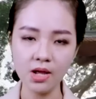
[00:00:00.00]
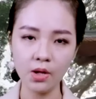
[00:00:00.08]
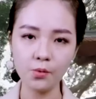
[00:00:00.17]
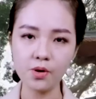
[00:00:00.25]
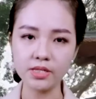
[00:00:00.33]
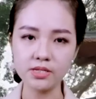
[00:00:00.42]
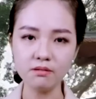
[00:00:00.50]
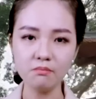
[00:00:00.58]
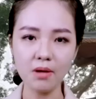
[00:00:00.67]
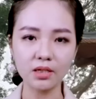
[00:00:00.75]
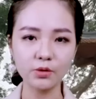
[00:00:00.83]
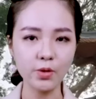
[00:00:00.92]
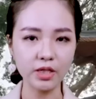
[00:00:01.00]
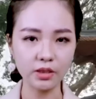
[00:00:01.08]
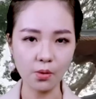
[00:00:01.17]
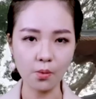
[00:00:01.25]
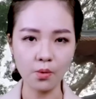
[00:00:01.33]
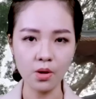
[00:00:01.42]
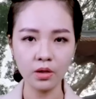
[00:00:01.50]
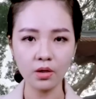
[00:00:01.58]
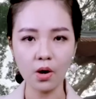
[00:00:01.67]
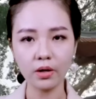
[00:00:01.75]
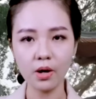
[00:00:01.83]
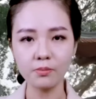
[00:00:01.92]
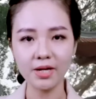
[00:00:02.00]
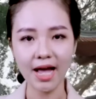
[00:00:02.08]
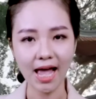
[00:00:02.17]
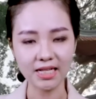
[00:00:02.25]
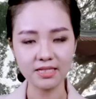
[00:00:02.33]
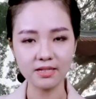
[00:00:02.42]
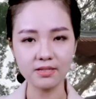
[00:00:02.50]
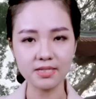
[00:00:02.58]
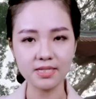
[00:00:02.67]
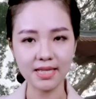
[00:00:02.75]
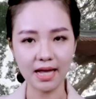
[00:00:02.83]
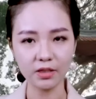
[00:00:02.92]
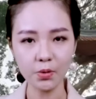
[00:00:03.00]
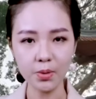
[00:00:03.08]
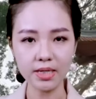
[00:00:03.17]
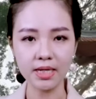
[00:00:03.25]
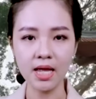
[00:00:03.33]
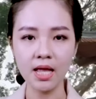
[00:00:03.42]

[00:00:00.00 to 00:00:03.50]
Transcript: của những bậc thủy tổ có công khai sơn sáng thủy,